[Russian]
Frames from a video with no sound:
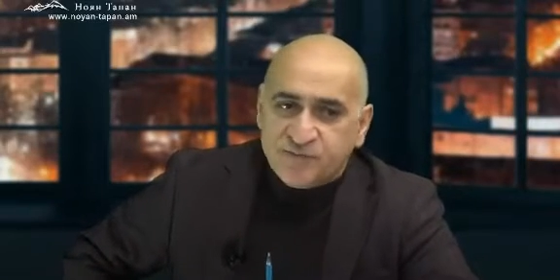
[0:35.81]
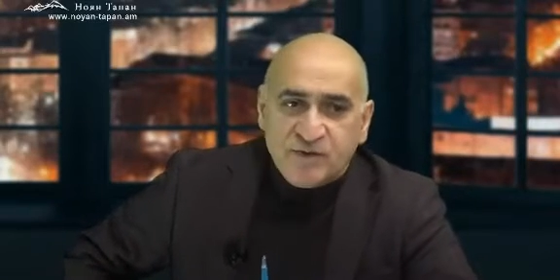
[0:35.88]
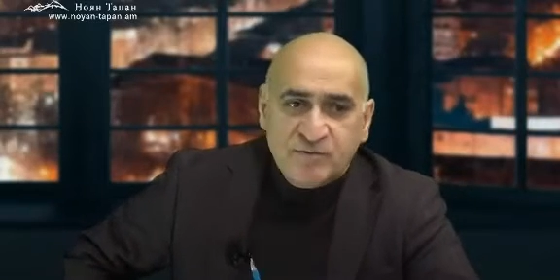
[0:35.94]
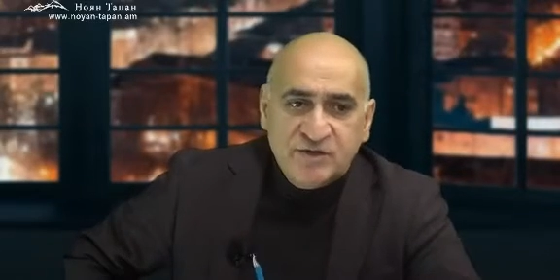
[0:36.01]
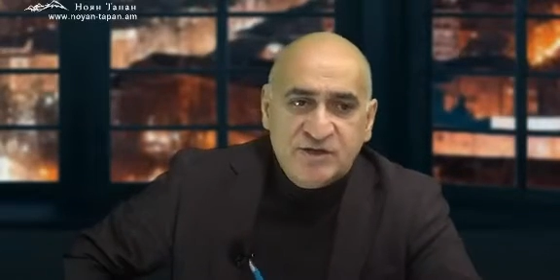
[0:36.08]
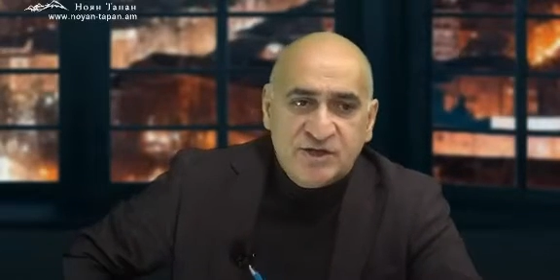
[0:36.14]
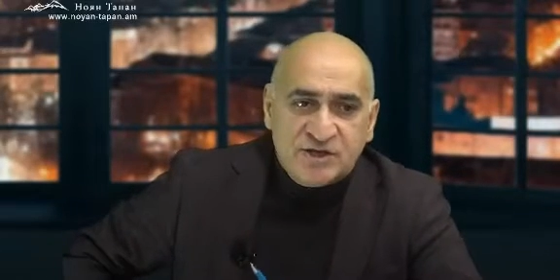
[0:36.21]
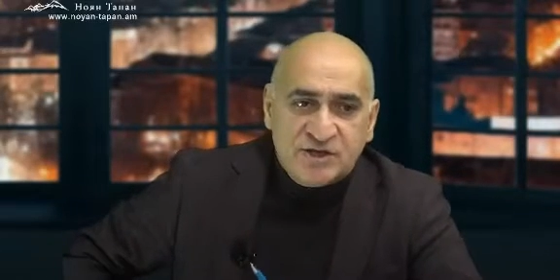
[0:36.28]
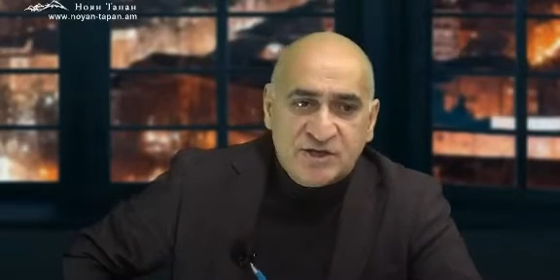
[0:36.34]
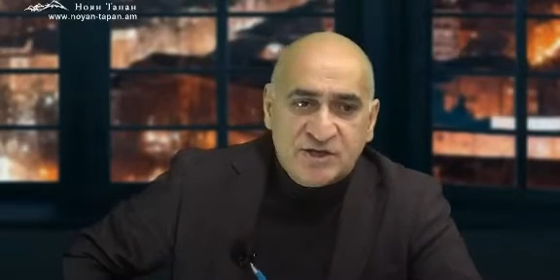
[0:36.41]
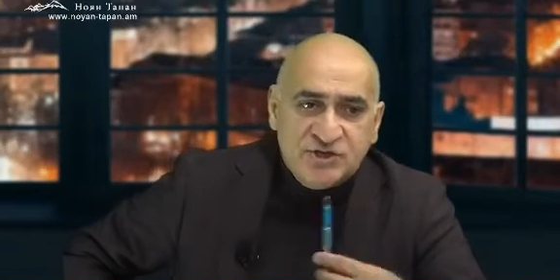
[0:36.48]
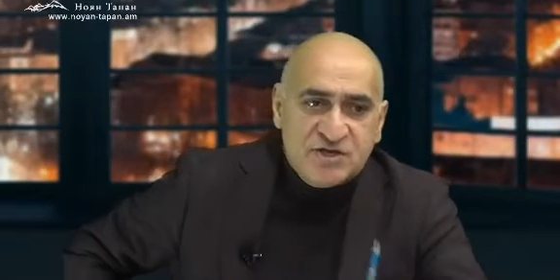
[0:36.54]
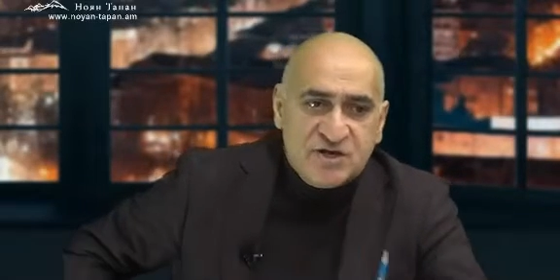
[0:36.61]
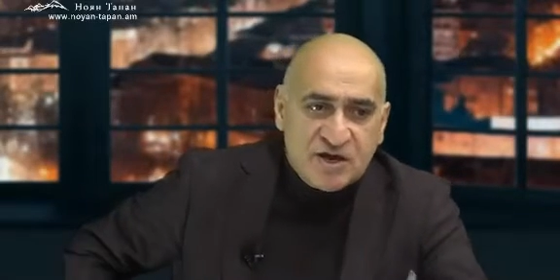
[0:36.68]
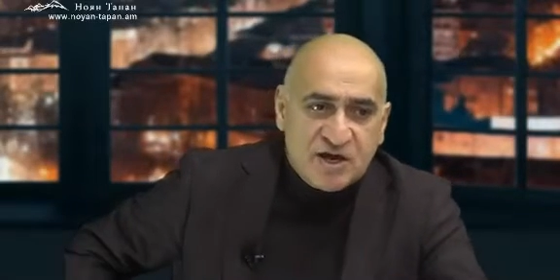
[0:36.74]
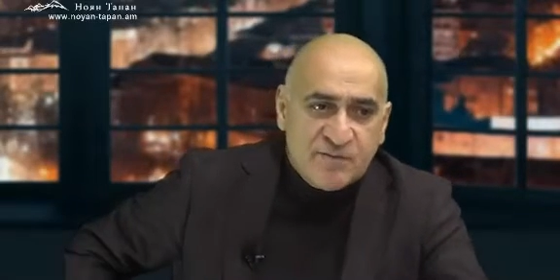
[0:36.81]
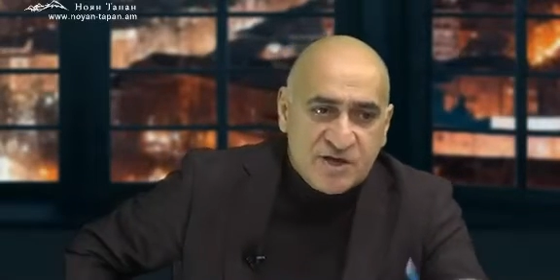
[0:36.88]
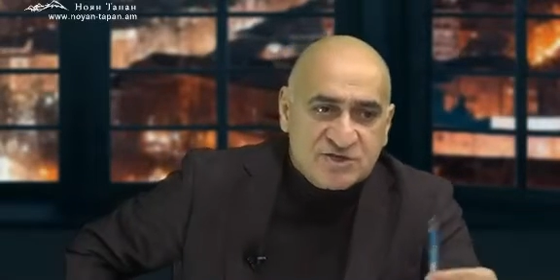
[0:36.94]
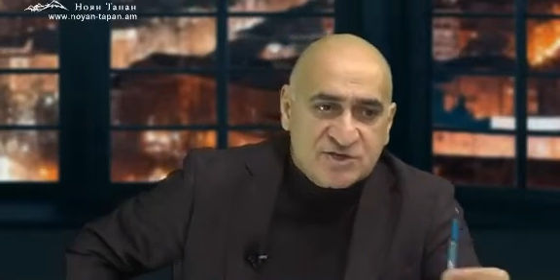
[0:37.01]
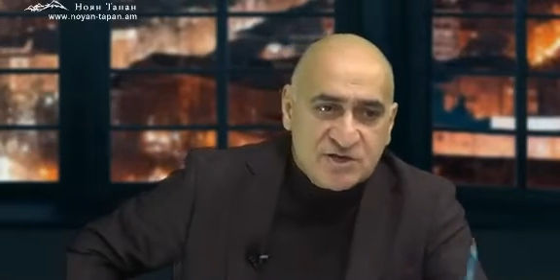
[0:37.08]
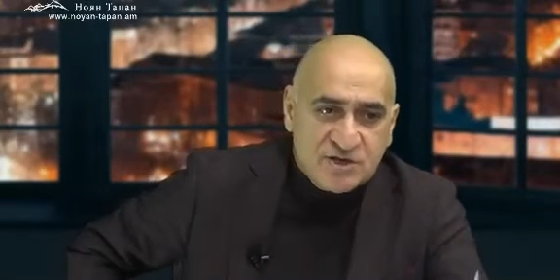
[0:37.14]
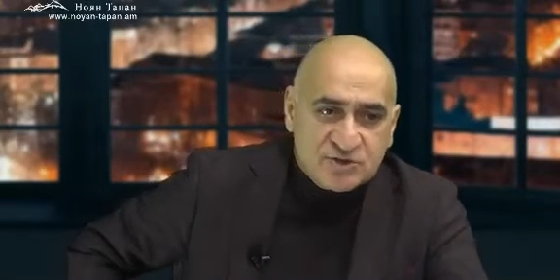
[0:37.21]
Мы должны, как
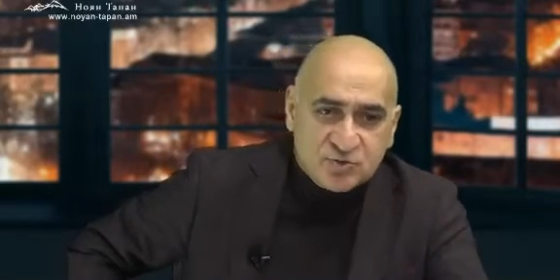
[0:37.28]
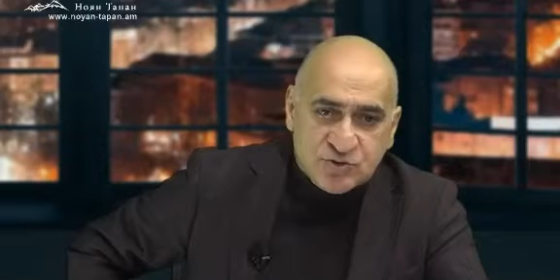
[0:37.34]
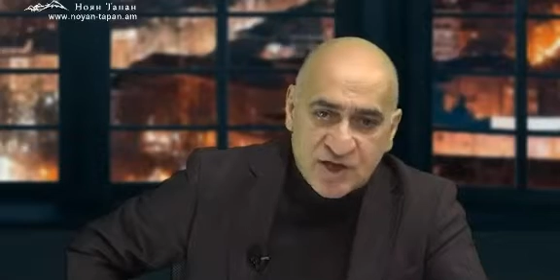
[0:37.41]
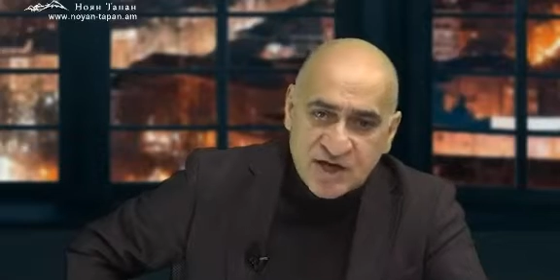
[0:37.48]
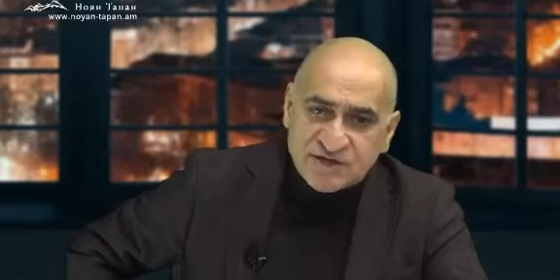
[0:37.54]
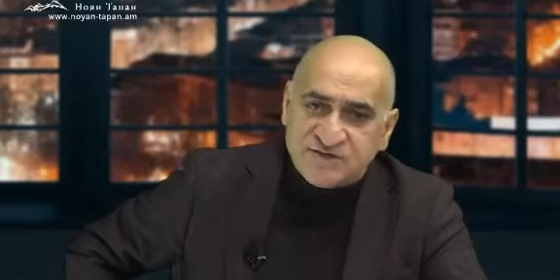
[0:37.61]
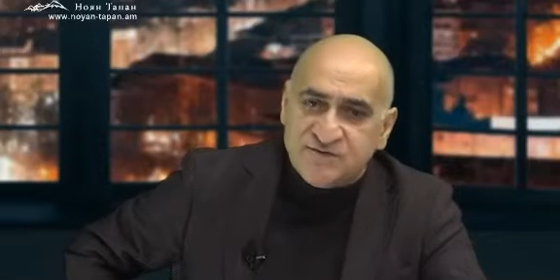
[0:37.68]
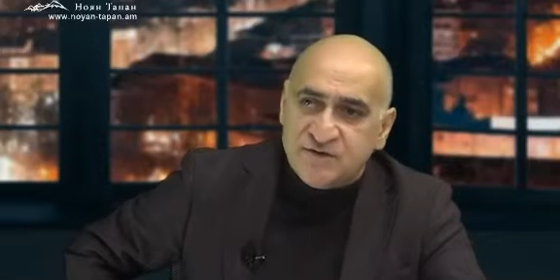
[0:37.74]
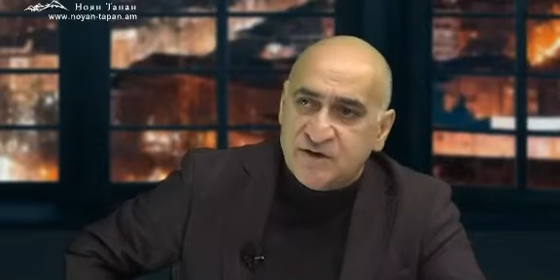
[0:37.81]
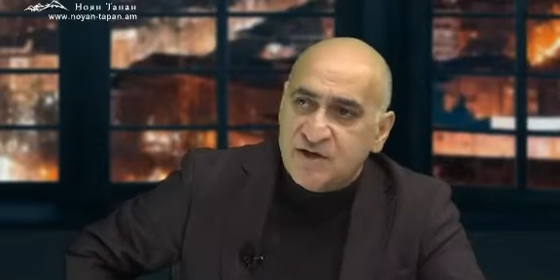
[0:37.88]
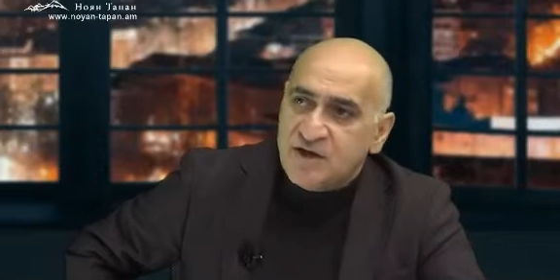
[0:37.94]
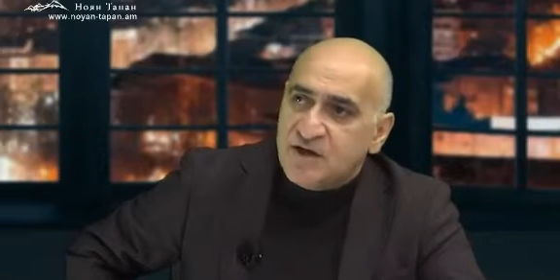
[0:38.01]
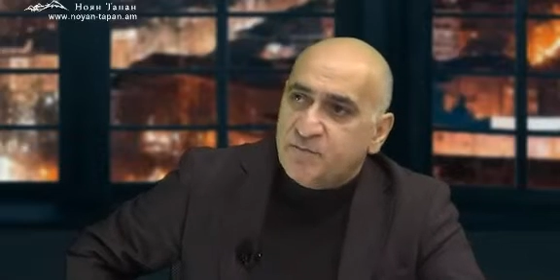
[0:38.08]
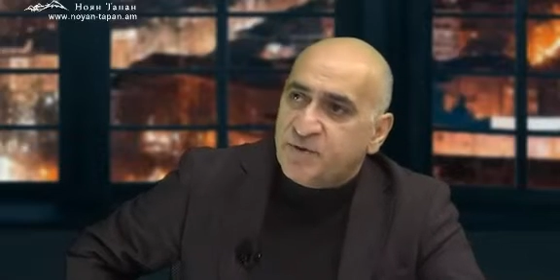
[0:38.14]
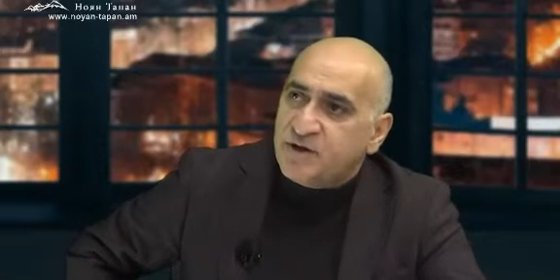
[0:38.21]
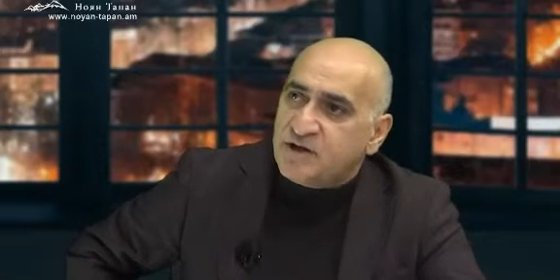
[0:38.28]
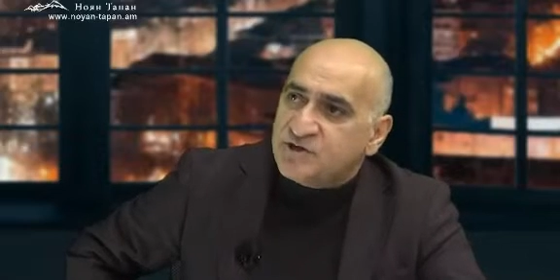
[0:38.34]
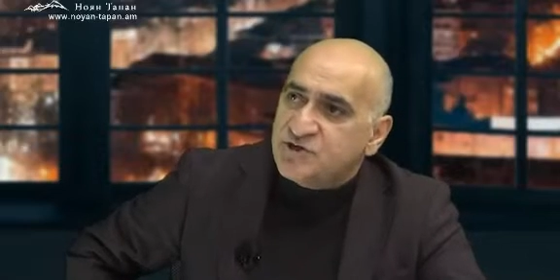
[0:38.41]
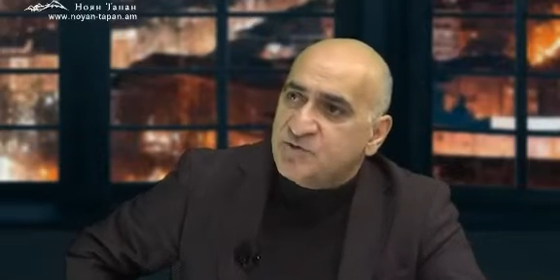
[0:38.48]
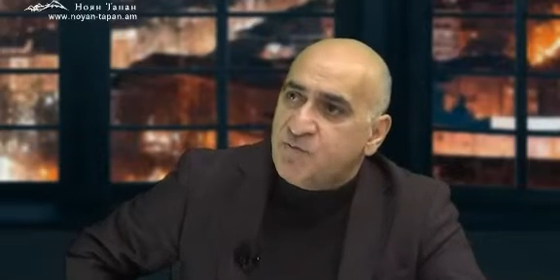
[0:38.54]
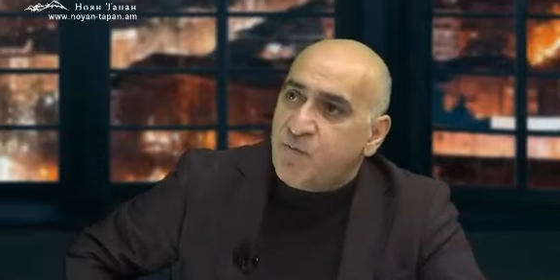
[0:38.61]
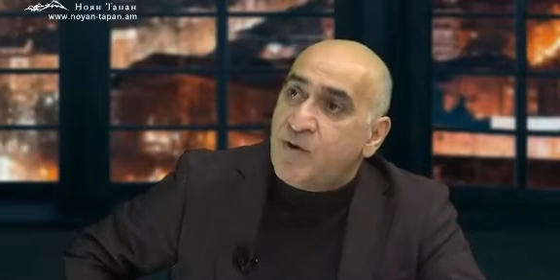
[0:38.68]
армянское государство,
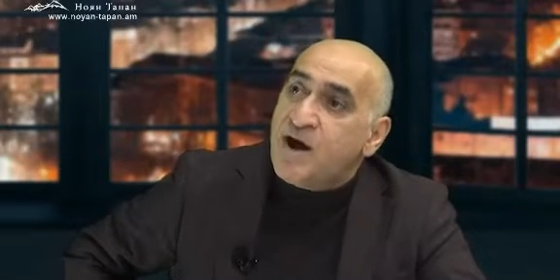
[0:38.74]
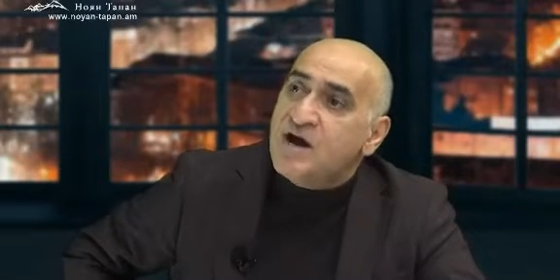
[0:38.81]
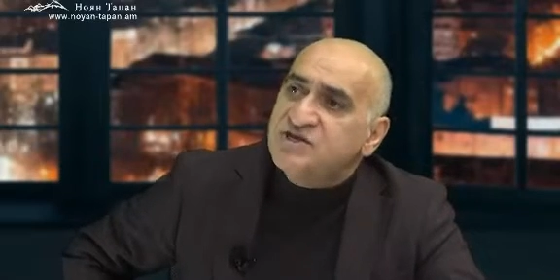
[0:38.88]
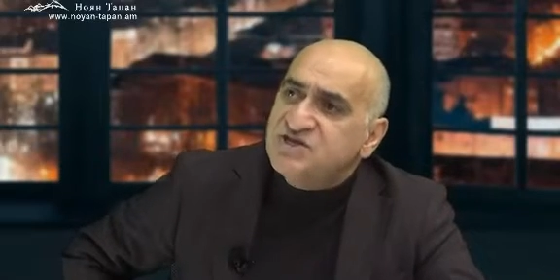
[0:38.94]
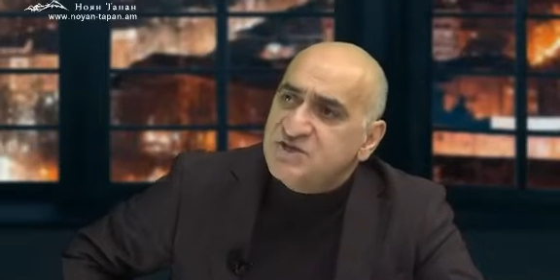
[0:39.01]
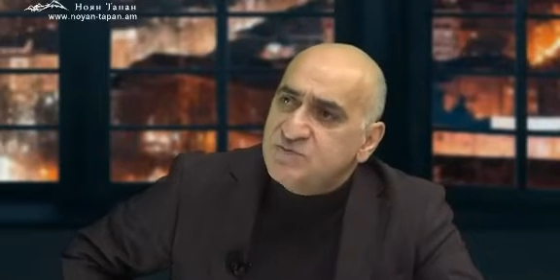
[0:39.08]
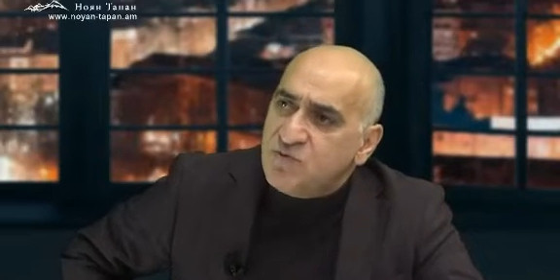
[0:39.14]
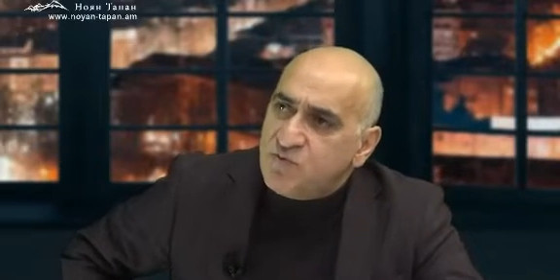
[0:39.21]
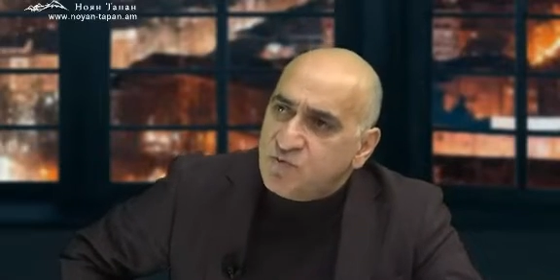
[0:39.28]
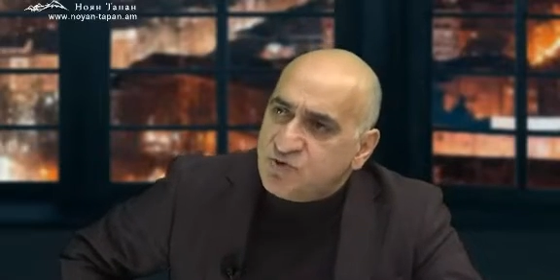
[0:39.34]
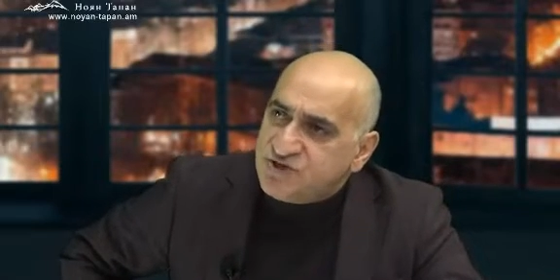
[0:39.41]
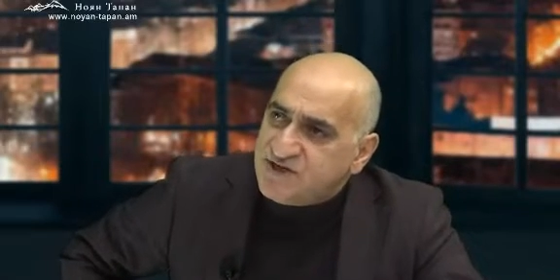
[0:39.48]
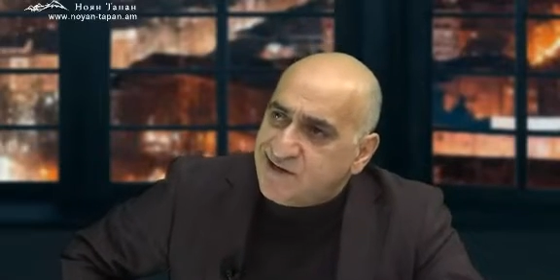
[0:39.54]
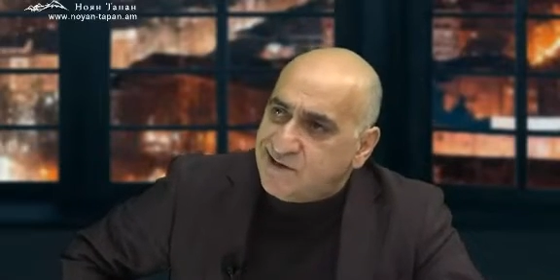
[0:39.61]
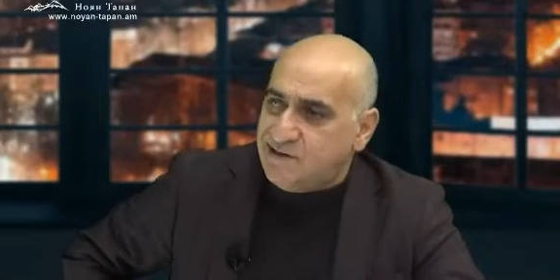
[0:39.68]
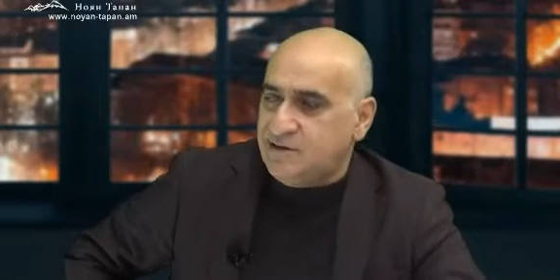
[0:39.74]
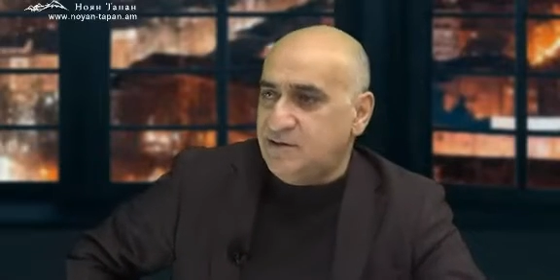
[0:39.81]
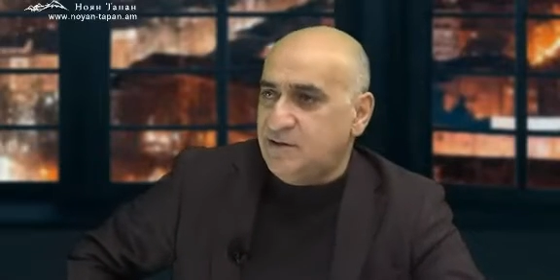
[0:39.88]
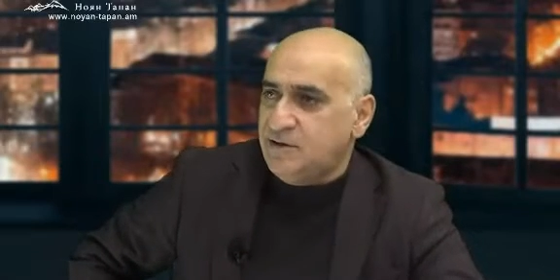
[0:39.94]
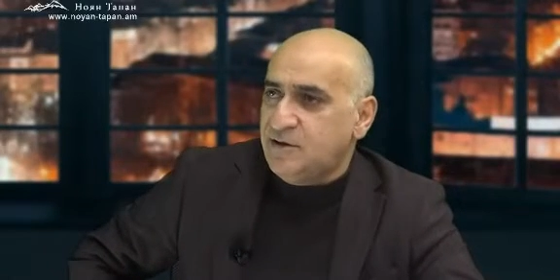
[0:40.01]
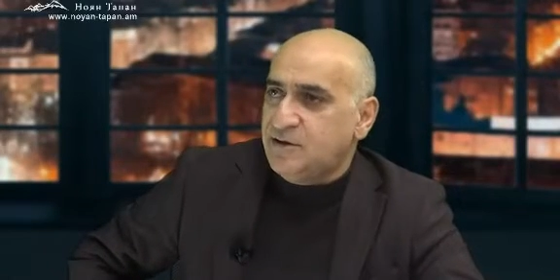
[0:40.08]
приложить максимум усилий,